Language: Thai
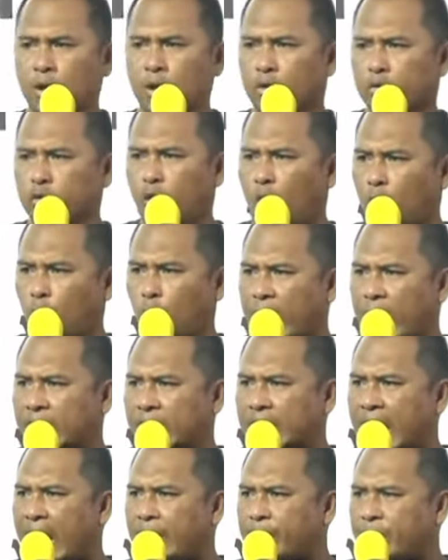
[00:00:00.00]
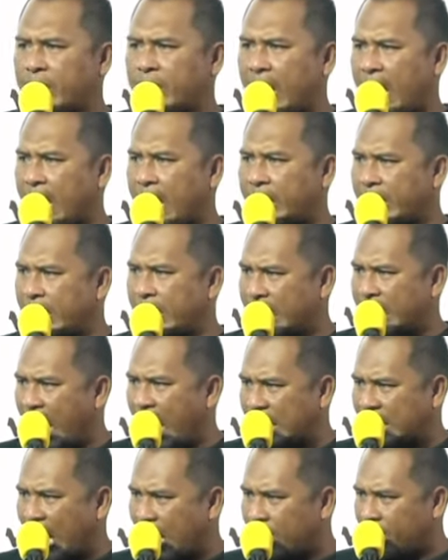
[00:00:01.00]
ยกเว้นการไปขายขี้หน้า
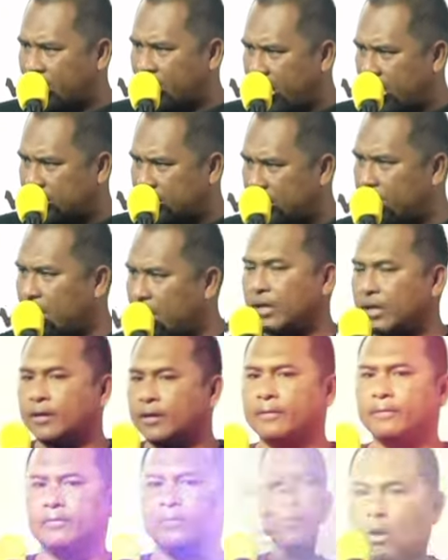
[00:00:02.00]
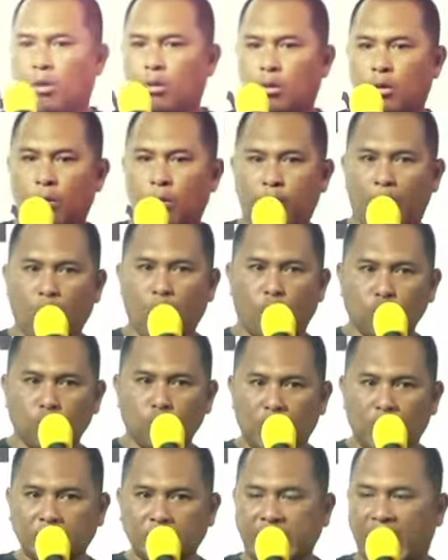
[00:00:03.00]
ต่างประเทศใช่ไหม เพราะคุณบ
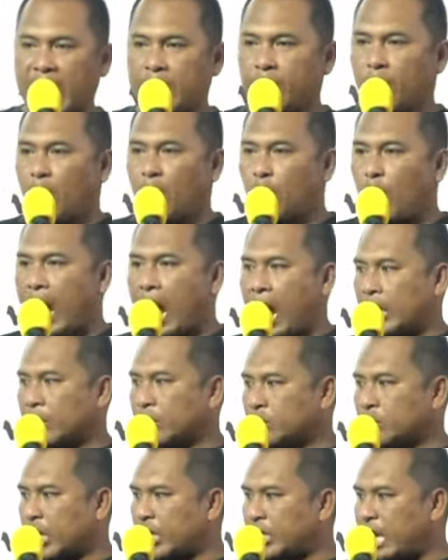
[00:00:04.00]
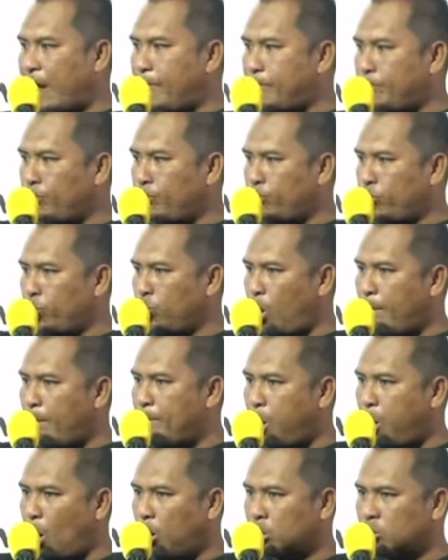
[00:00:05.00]
รชัยบอกว่าจะนับรวม
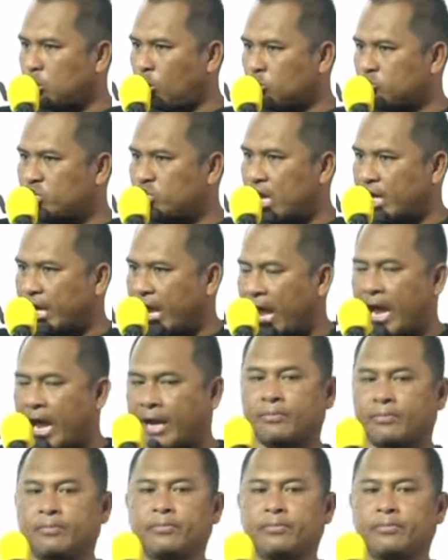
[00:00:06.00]
พลคนเสื้อแดง